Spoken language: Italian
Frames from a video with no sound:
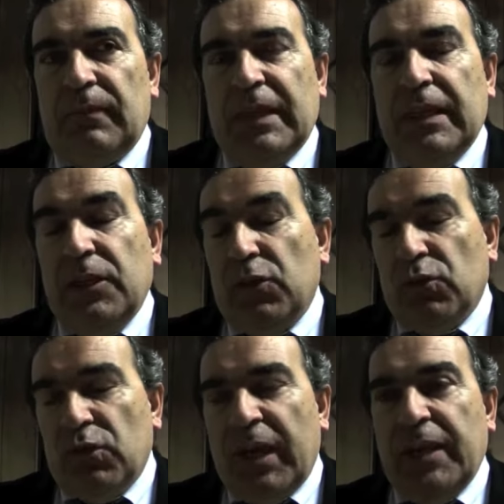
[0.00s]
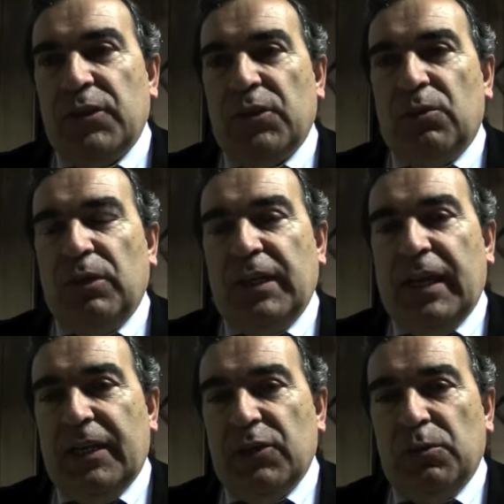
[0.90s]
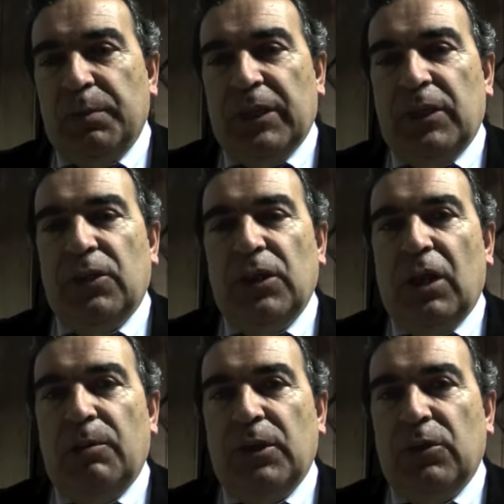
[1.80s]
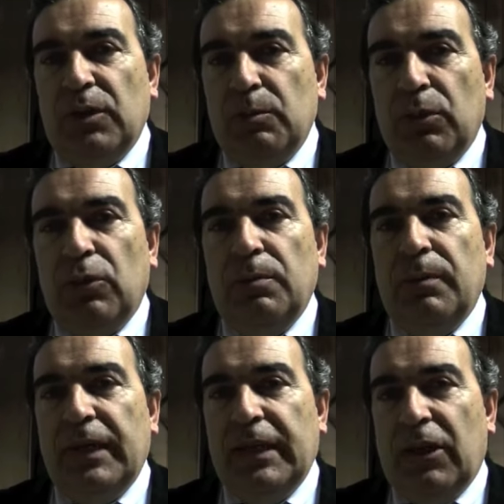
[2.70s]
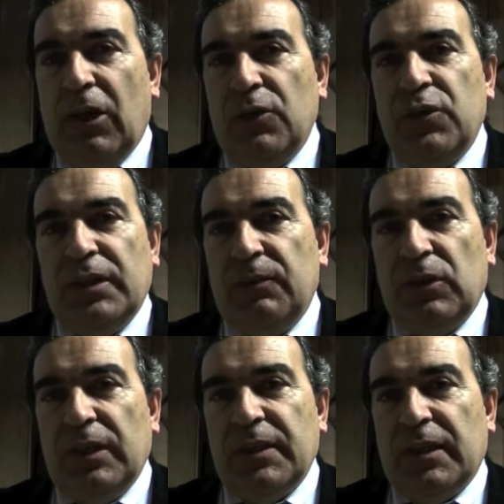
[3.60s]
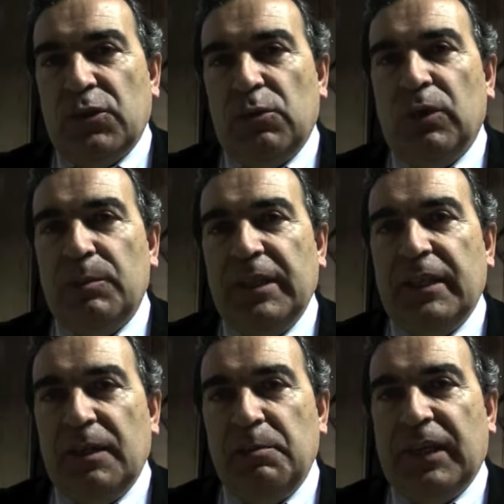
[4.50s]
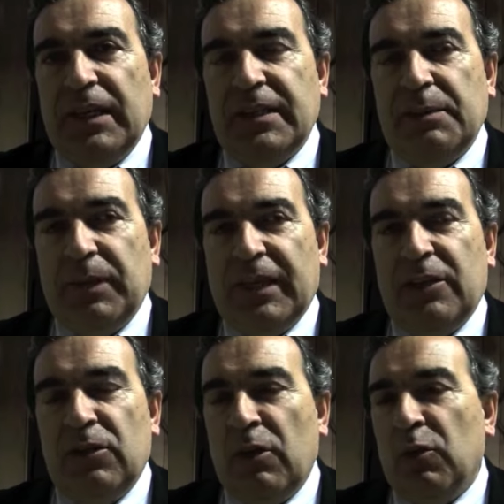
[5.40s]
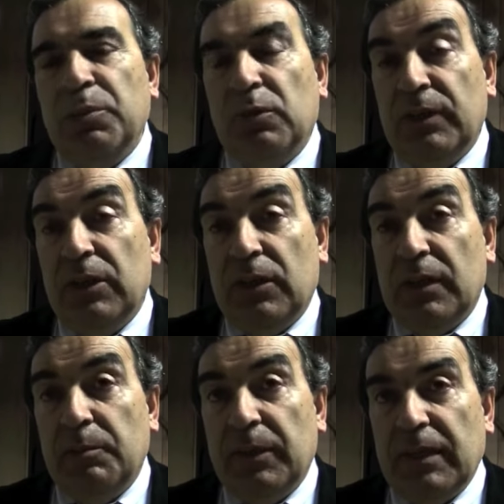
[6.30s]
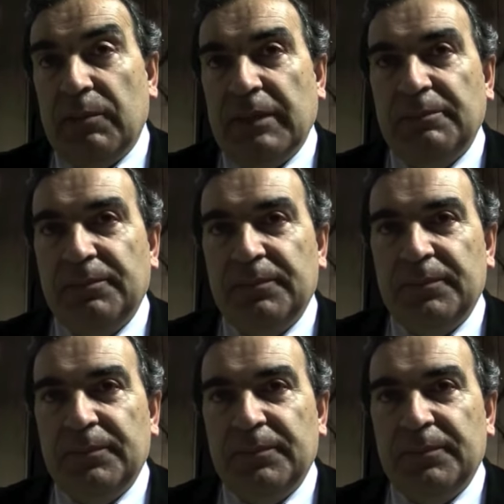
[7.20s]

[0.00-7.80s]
eh, di successo, quindi anche sul piano economico, di boom, oggi devono essere assolutamente riprese perché non hanno più il vigore di prima.